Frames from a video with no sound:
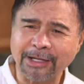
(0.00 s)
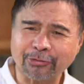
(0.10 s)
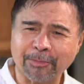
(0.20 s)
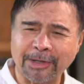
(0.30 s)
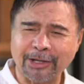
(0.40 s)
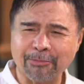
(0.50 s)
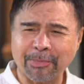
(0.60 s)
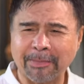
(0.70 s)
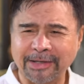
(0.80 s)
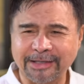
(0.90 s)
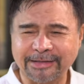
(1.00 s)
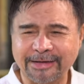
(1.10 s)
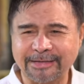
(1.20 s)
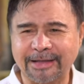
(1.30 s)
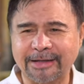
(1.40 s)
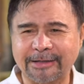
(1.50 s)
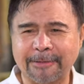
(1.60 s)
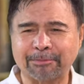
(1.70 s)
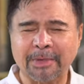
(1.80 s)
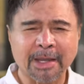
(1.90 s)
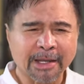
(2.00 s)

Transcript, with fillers: ito pala yung pabalita na talagang